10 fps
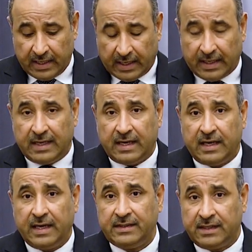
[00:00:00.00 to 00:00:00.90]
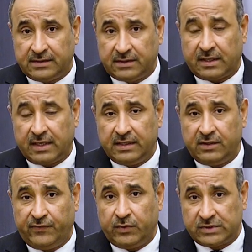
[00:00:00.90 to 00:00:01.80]
على هيئة الرأي
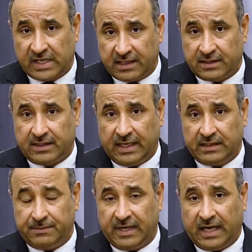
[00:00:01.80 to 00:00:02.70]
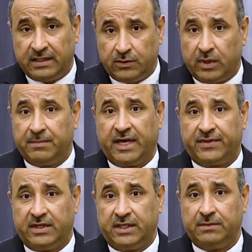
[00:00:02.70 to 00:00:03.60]
في وزارة التعليم العالي
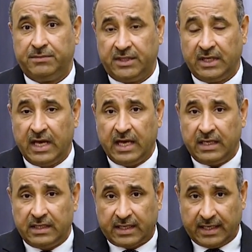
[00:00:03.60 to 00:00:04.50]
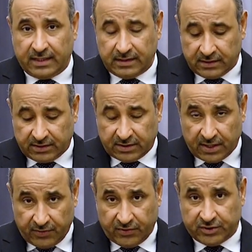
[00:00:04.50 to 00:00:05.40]
والبحث العلمي لكي
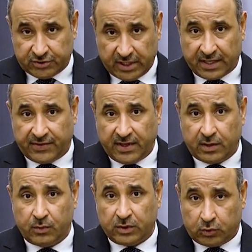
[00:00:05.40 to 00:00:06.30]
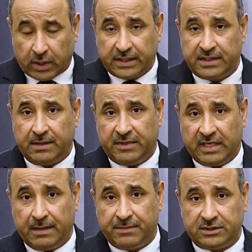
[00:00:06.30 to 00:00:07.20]
تنضج أكثر وتقدم
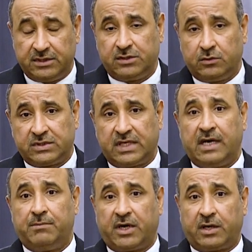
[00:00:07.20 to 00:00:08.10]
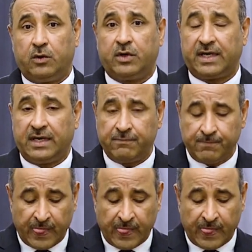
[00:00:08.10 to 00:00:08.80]
إلى مجلس الوزراء مرة أخرى